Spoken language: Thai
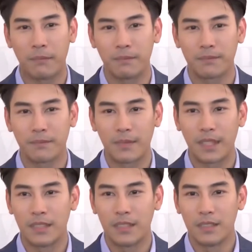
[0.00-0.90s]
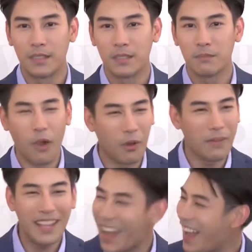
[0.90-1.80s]
แบบบอก
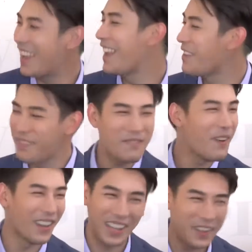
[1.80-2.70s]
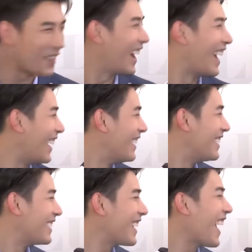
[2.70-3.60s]
ไม่ได้เลยไม่บอกดีกว่า
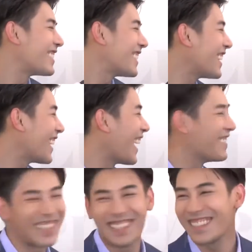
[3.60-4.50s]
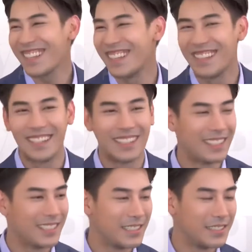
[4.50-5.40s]
อย่าสิอย่าถามอย่างมันี้เยสิอะไหมมันเยอะ
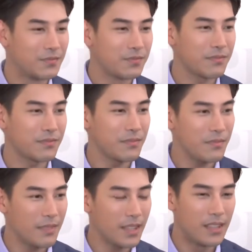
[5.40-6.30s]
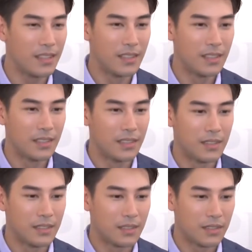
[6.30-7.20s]
ไหมสำหรับซีนของเราที่จะต้องออกมาอะไรอ
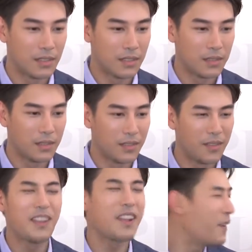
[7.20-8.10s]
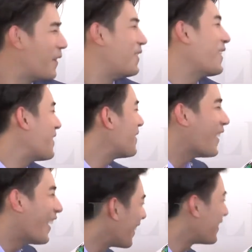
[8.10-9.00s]
ย่างเงี้ยอุ้ยก็ไม่
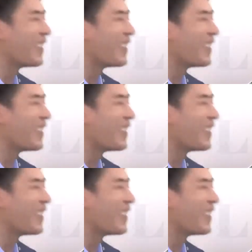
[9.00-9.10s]
บอก